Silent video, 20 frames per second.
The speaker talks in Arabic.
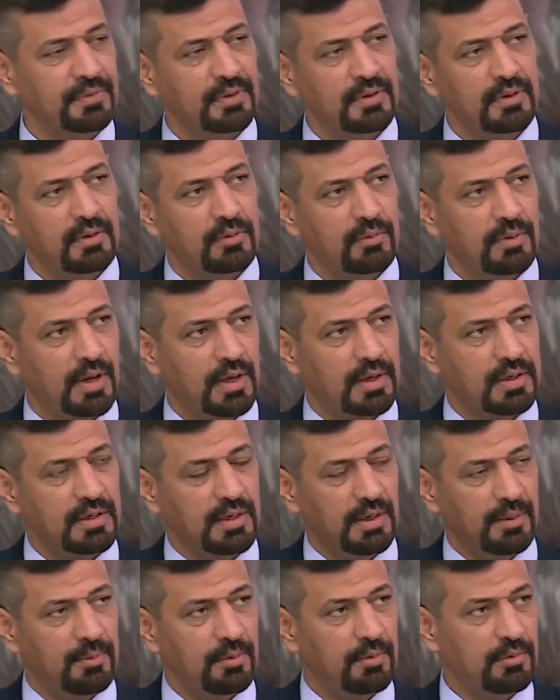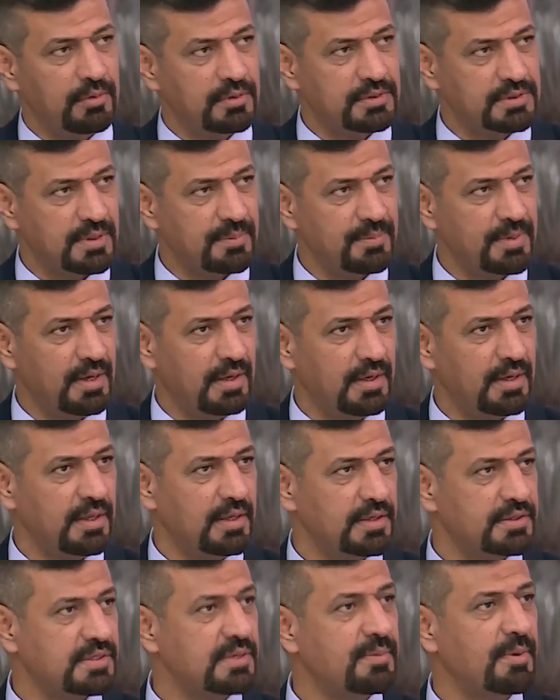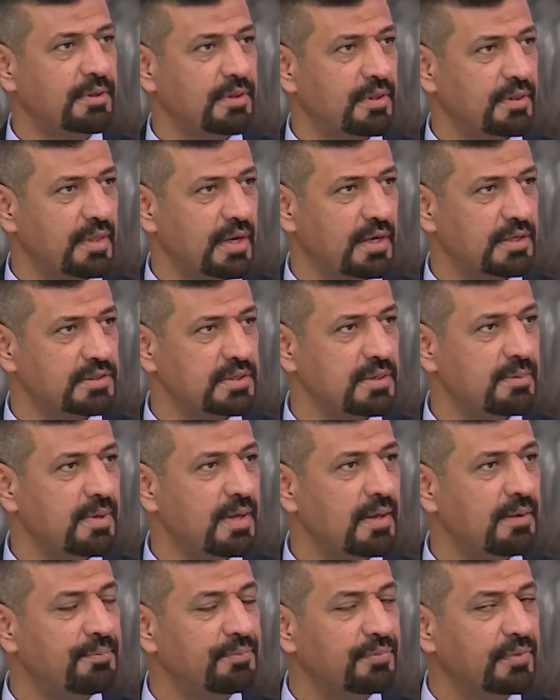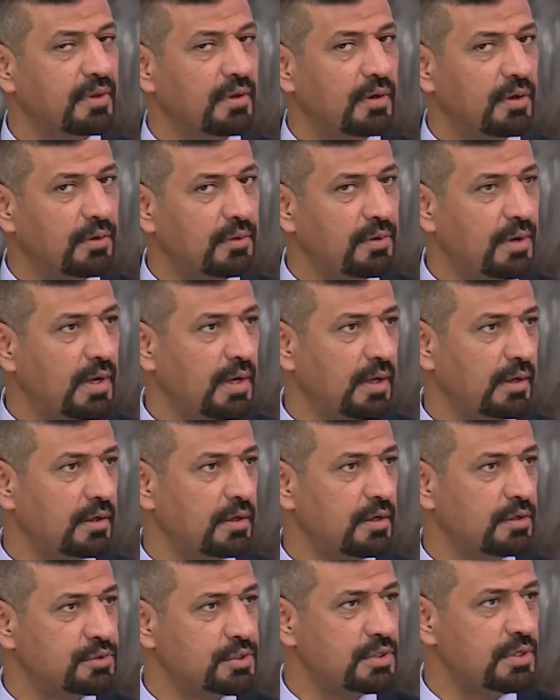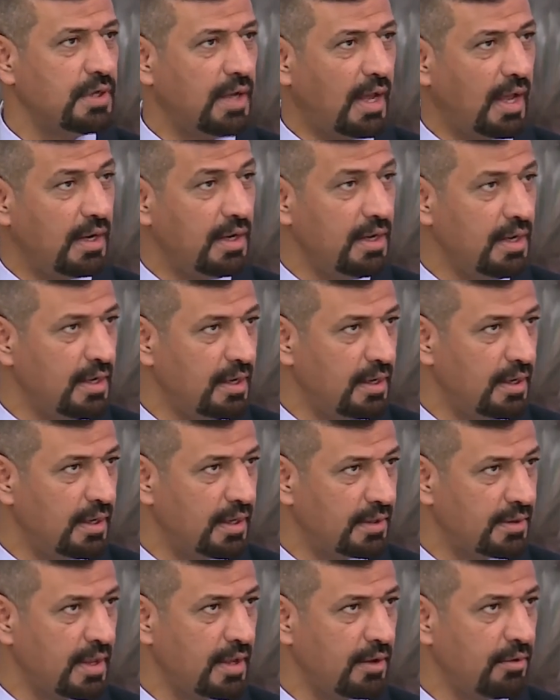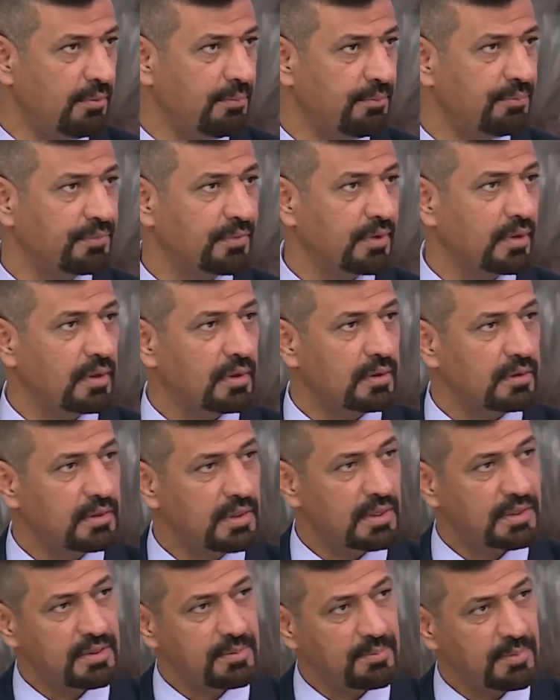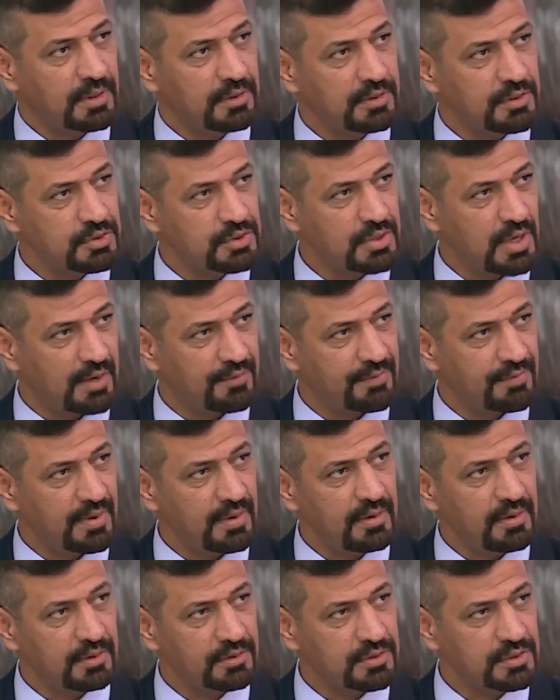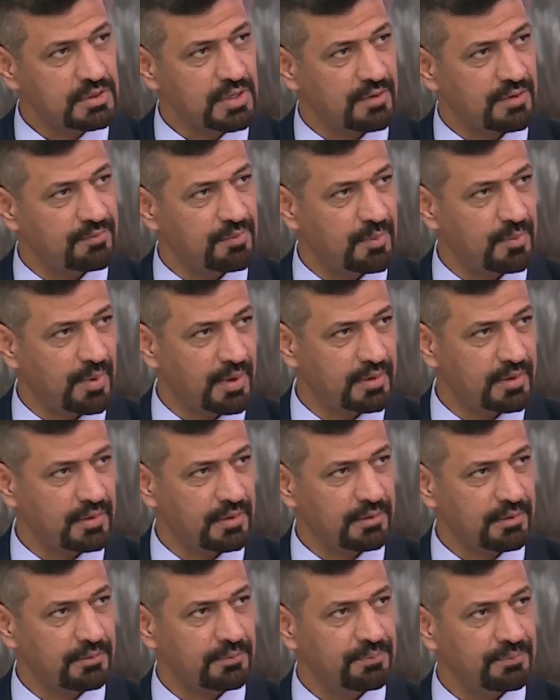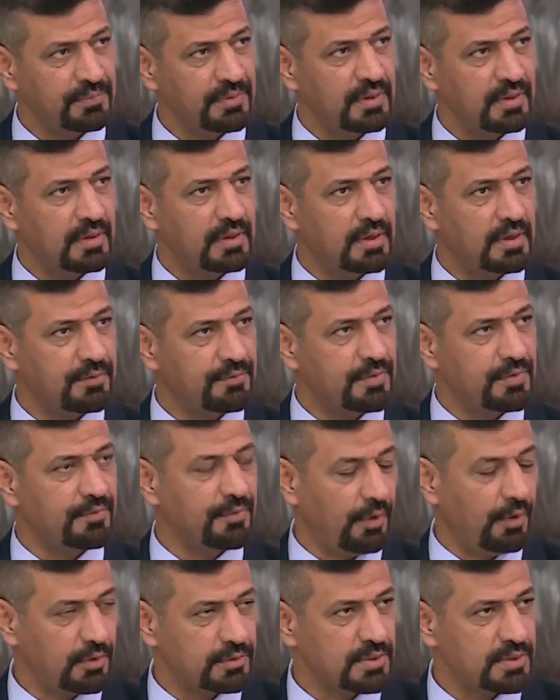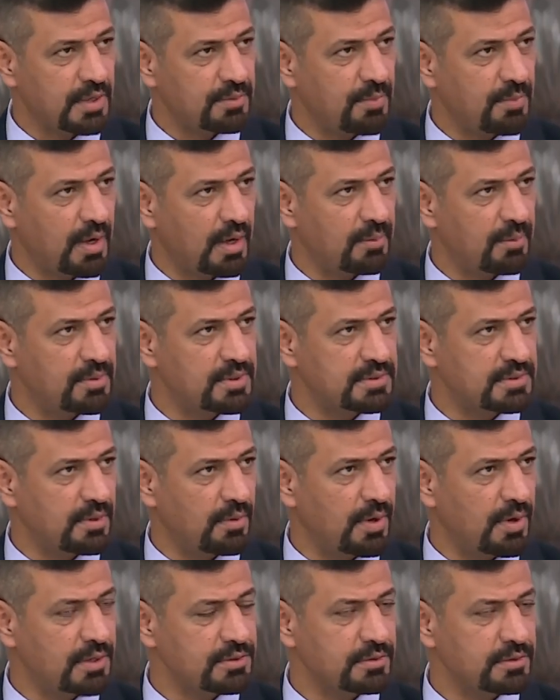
ولكن يحملون نسميه احنا سمة الثلاسيميا هناك جين عليل لديهم يتم اكتشافه اكتشاف مبكر في فحوصات ما قبل الزواج